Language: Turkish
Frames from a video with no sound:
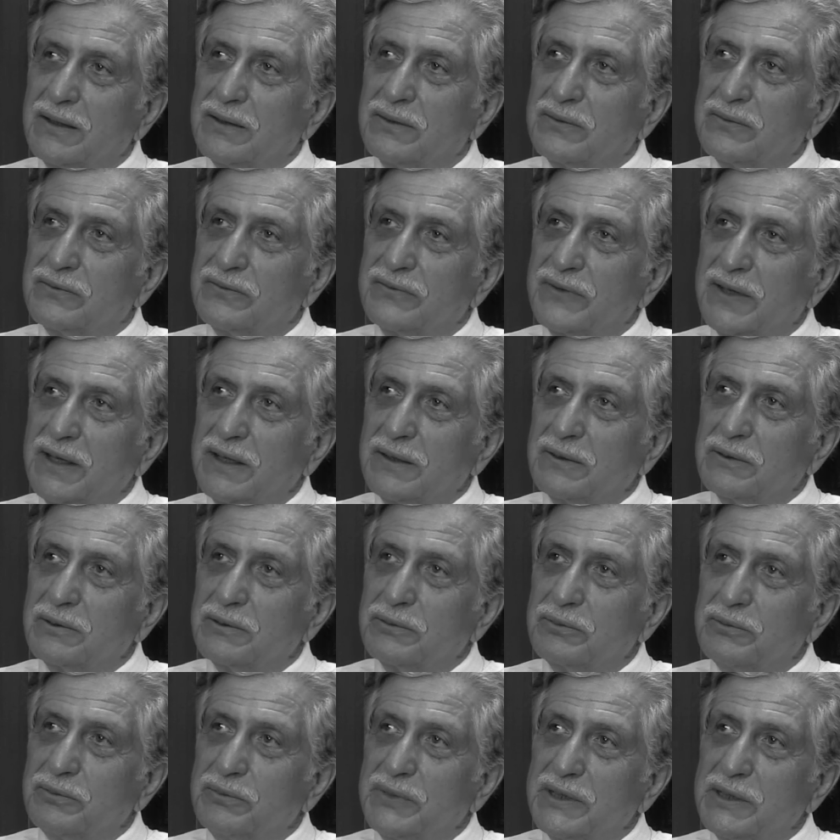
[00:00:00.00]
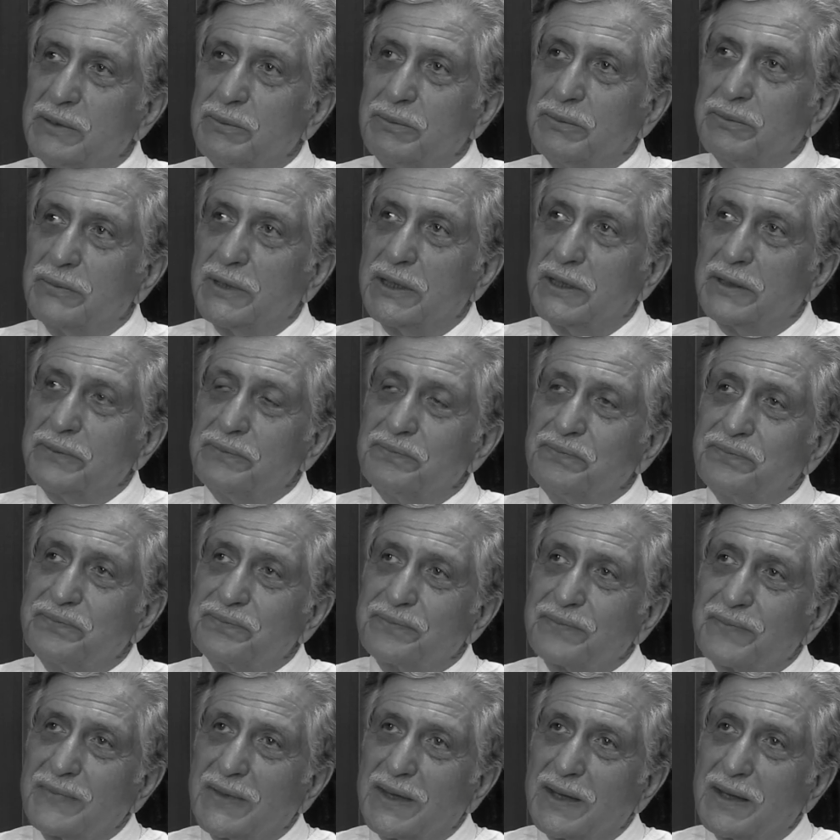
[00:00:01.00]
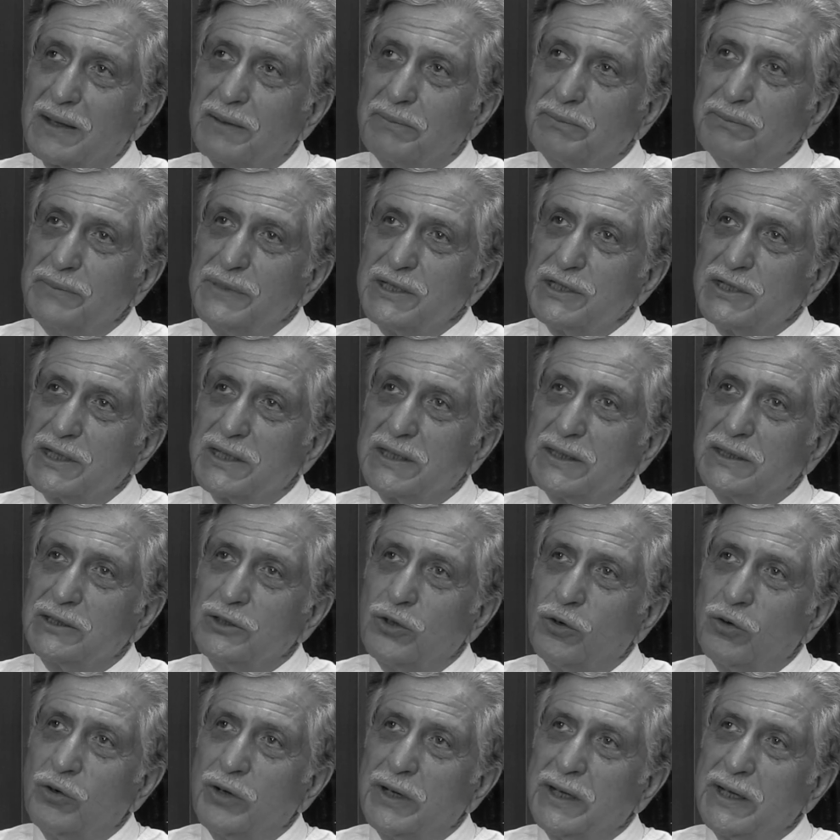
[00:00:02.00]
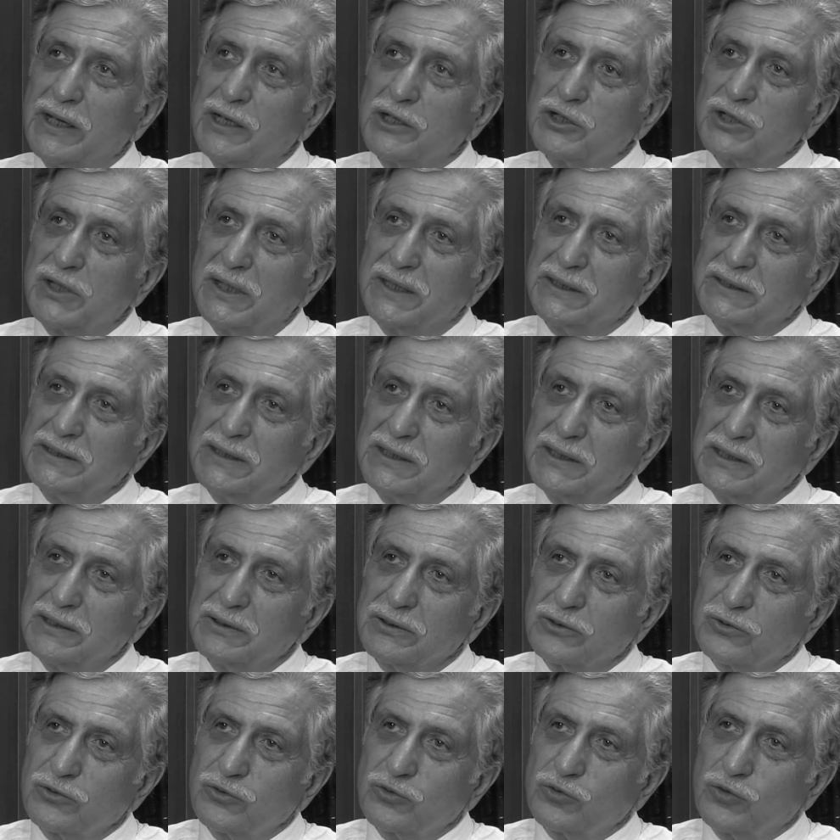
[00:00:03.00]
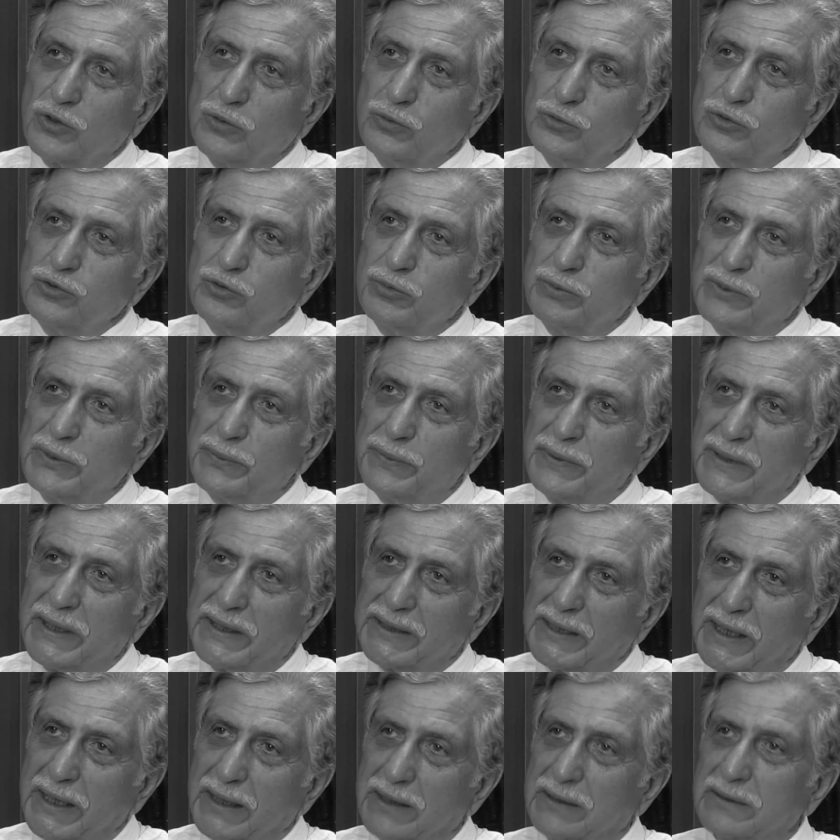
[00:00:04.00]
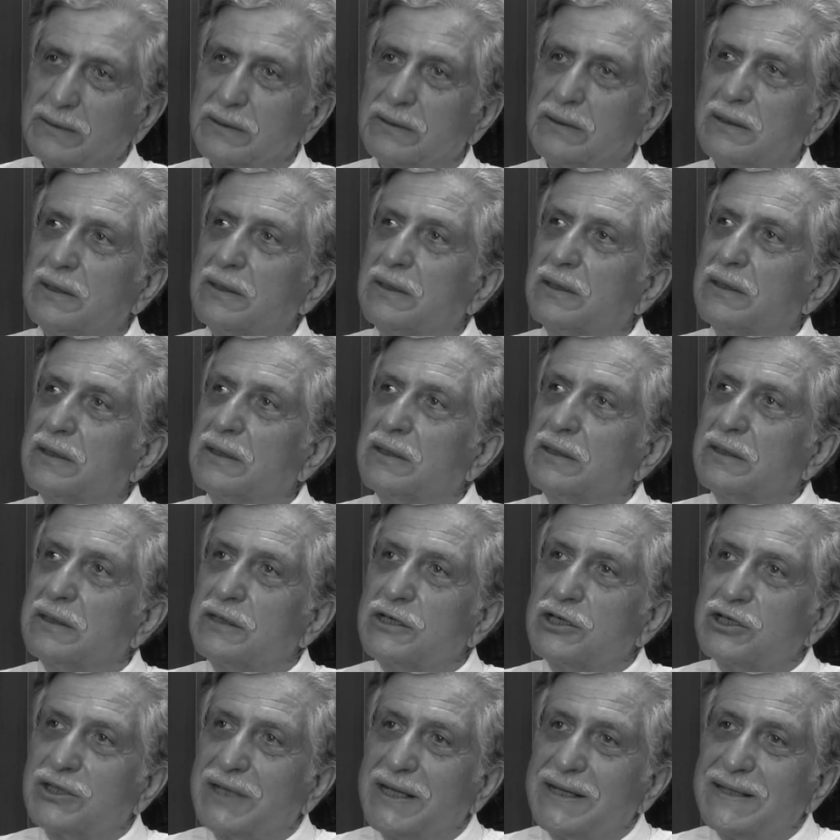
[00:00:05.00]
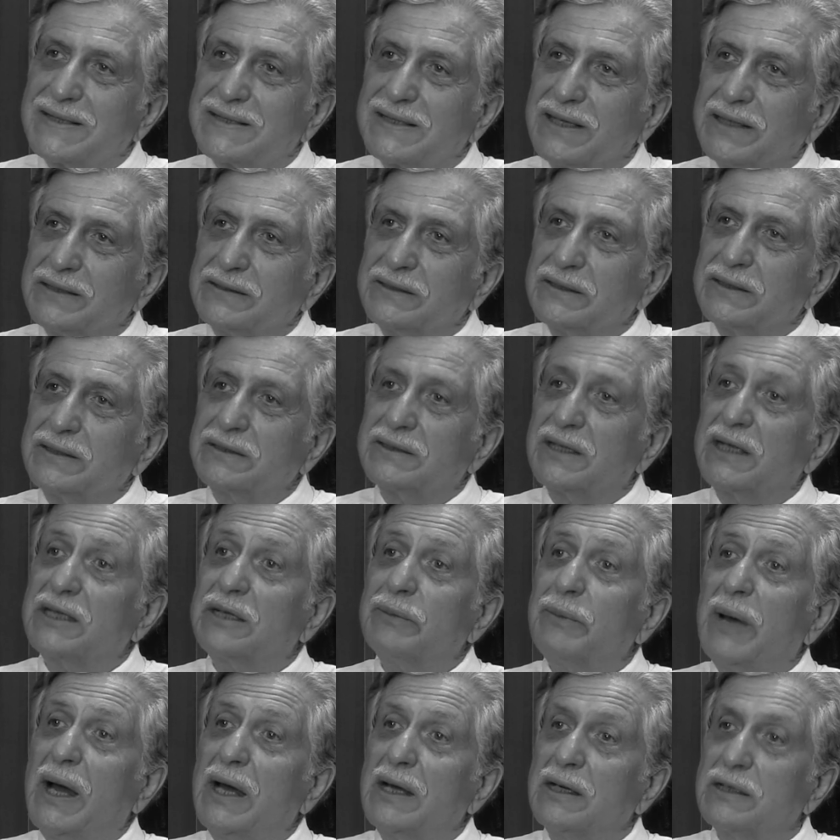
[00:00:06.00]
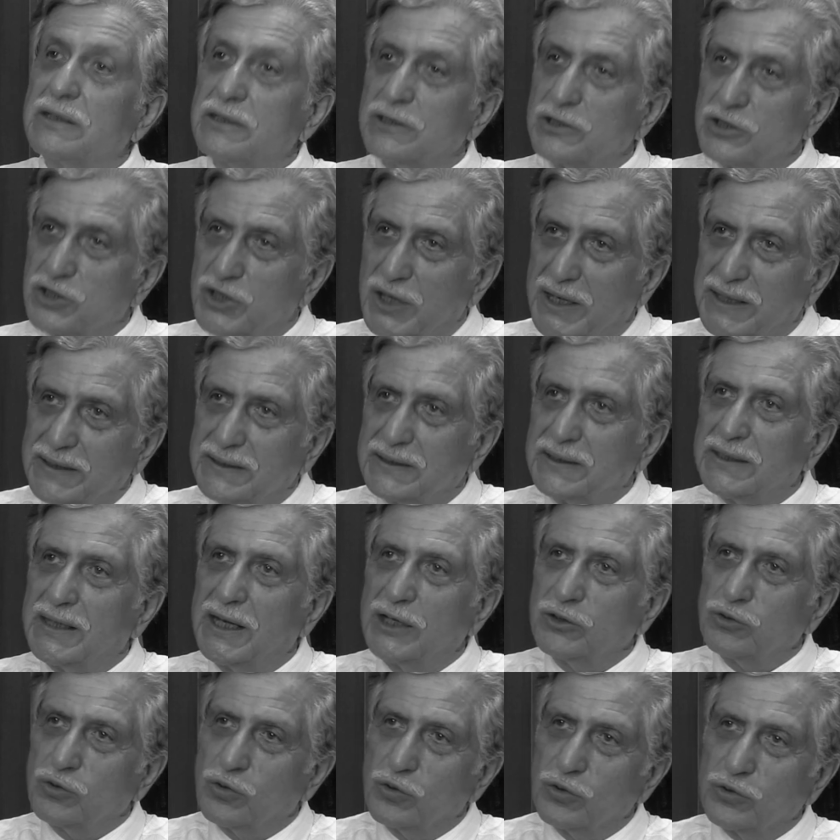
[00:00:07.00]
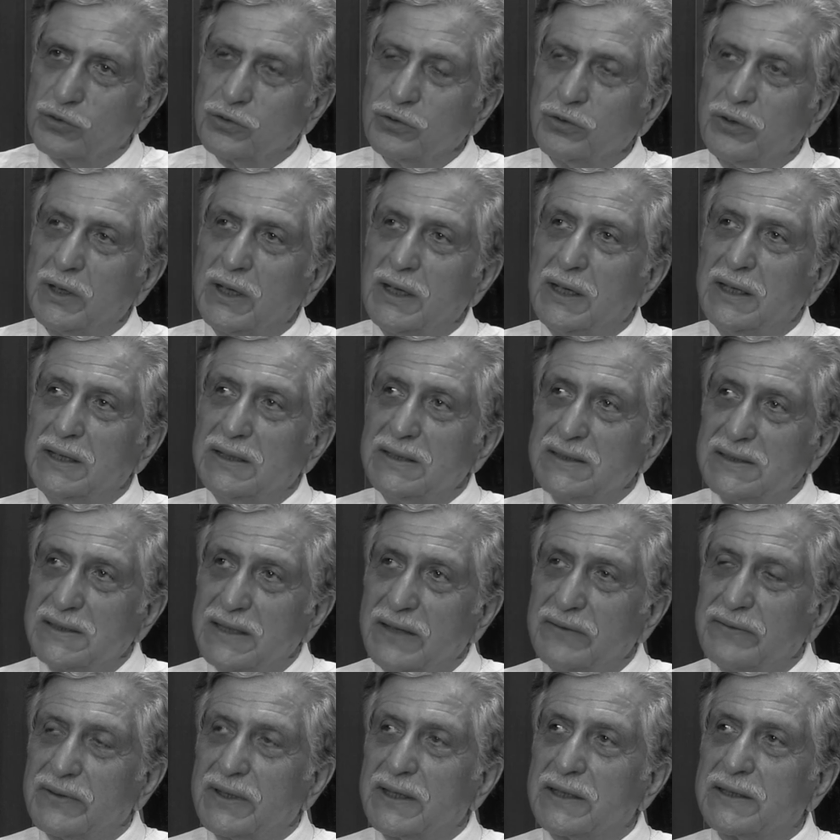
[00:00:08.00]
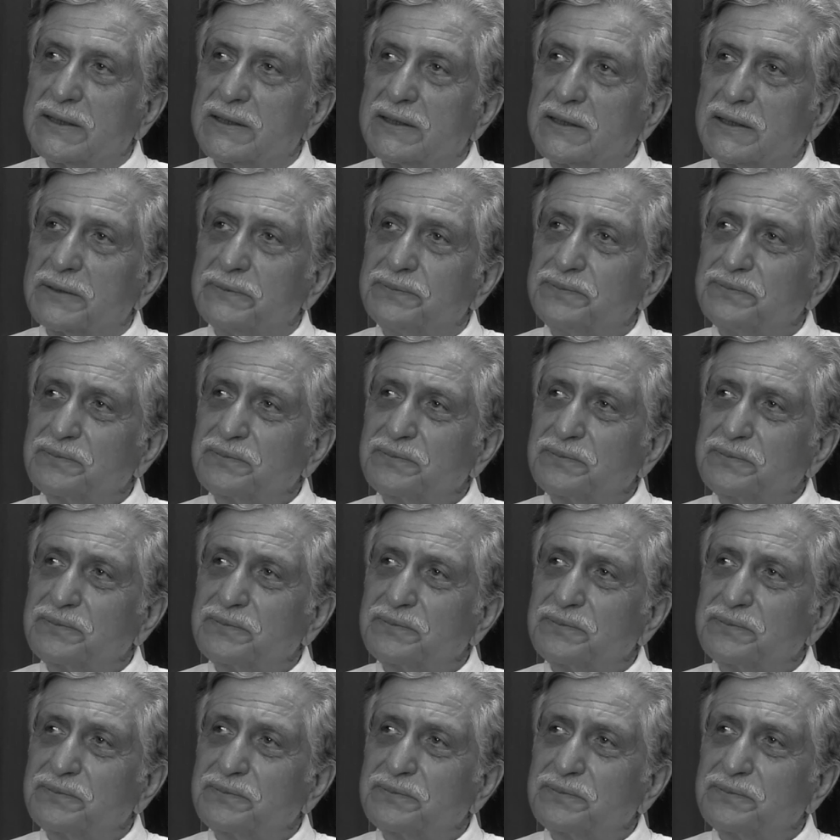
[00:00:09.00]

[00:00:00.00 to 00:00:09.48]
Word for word: ve e, benim e, bir şekilde o heyecanı somut bir plana işte insanları tanıma cehdine doğru sevk etti.